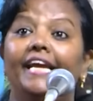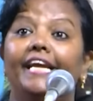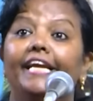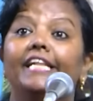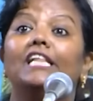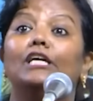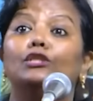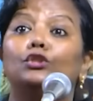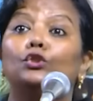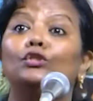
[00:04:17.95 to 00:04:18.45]

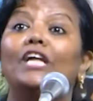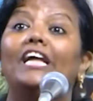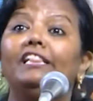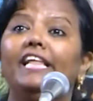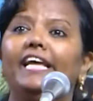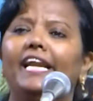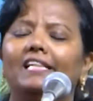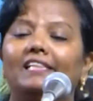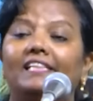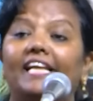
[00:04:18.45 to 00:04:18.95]
இந்த
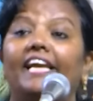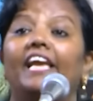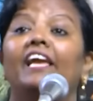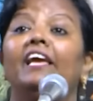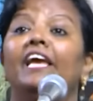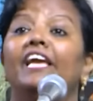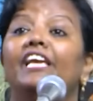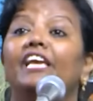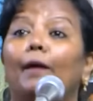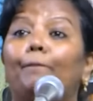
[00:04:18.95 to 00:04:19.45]
சுதந்திரத்தை
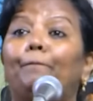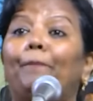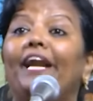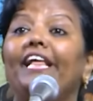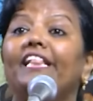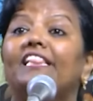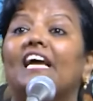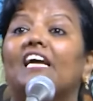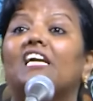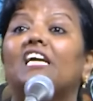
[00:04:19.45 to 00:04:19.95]
எப்படி
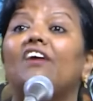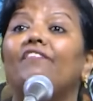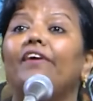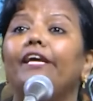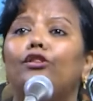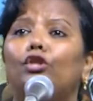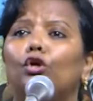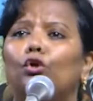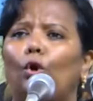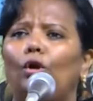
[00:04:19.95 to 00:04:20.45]
தக்க
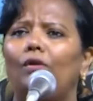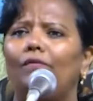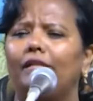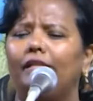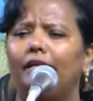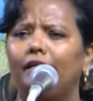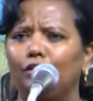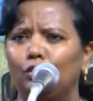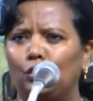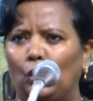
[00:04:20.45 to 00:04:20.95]
வைத்துக்
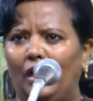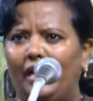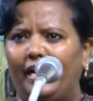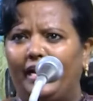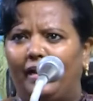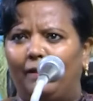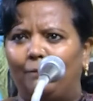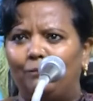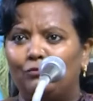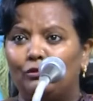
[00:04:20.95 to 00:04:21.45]
கொள்வதுன்னு
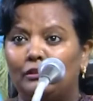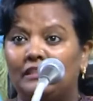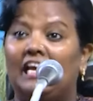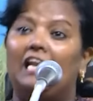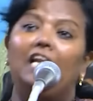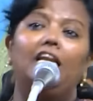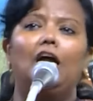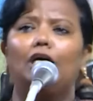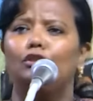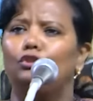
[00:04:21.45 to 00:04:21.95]
சொல்றேன்
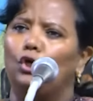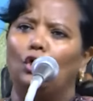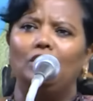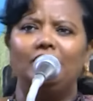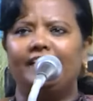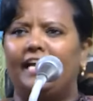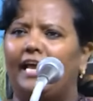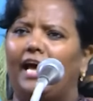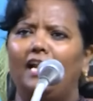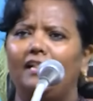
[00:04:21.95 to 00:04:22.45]
செலினா
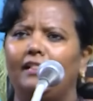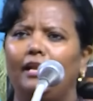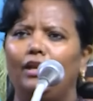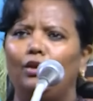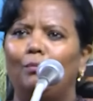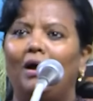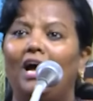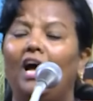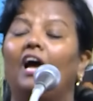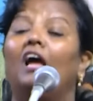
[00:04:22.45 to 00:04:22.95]
ஜோன்ஸ் யார்
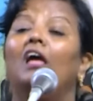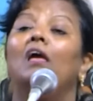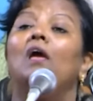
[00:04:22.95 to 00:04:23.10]
தெரியுமா